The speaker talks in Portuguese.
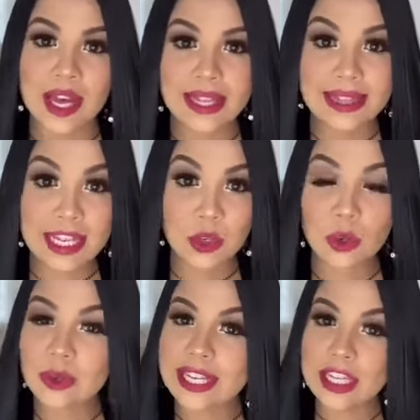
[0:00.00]
Nele eu
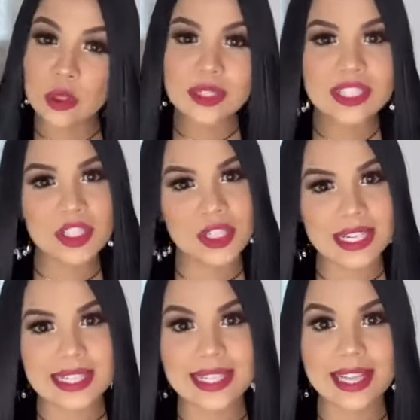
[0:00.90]
coloquei todas as
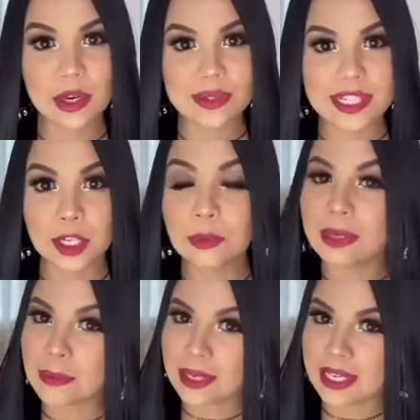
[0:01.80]
dicas que deram certo
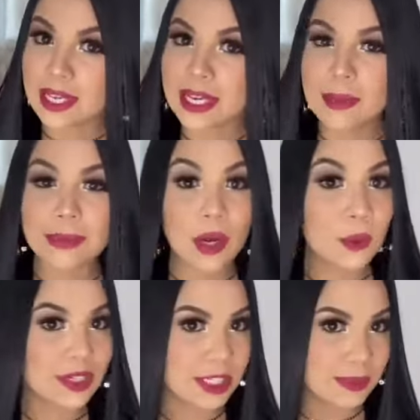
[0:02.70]
para mim e para
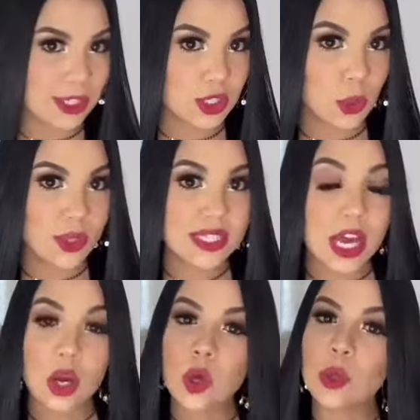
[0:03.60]
outras pessoas.
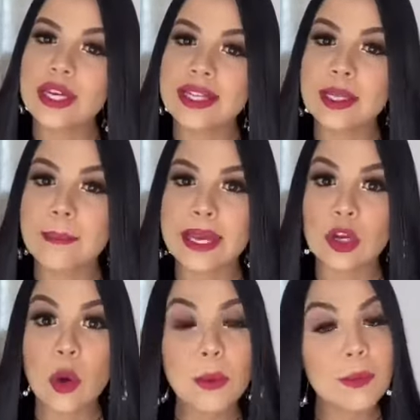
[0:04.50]
Coloquei também
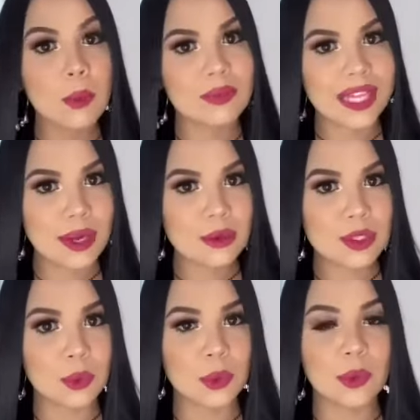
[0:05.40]
como montar o
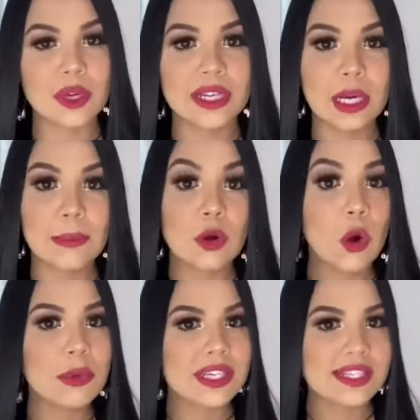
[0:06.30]
seu cronograma,
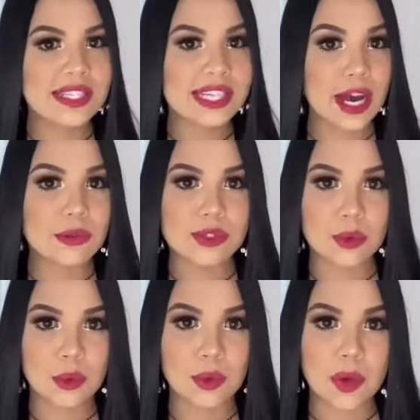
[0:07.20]
como iniciar o seu
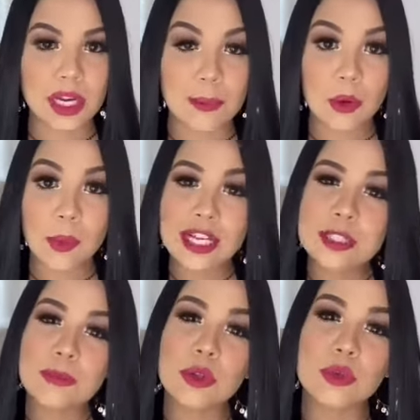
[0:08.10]
cronograma, quais
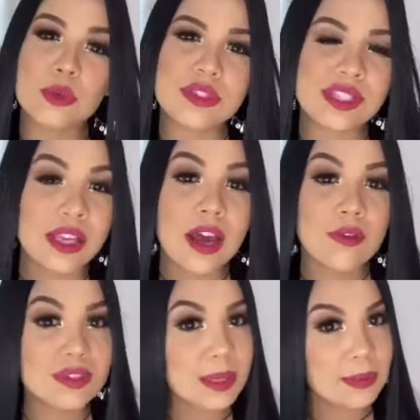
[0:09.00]
produtos
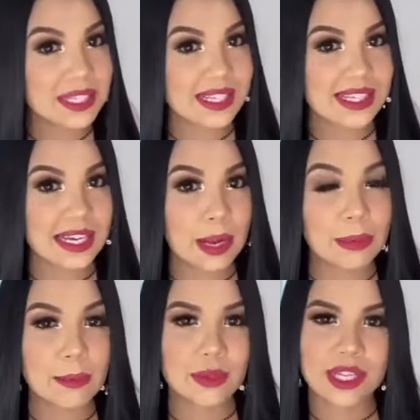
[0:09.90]
você precisará
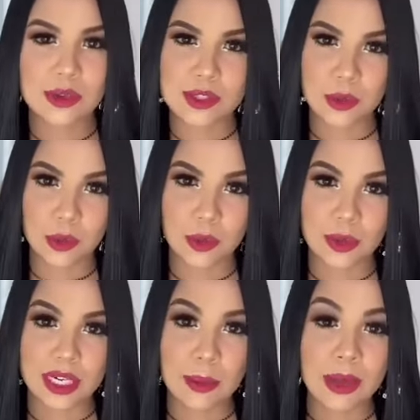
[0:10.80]
para montar o seu
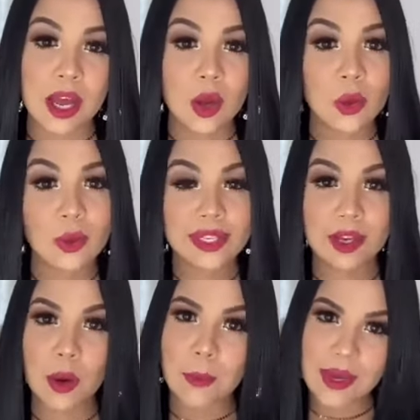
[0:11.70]
cronograma. Coloquei
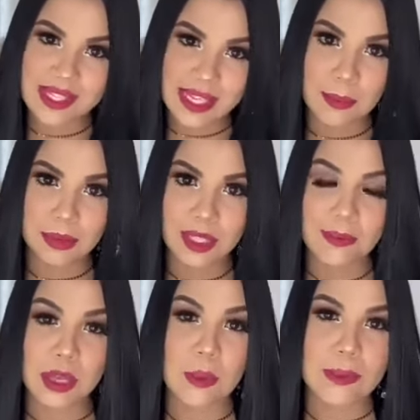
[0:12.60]
como exemplo
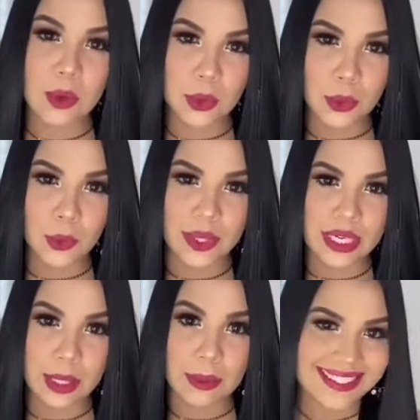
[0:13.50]
também o meu
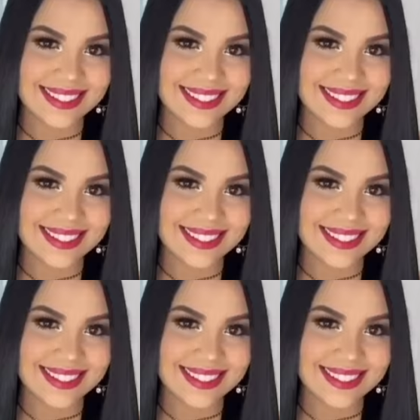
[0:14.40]
cronograma.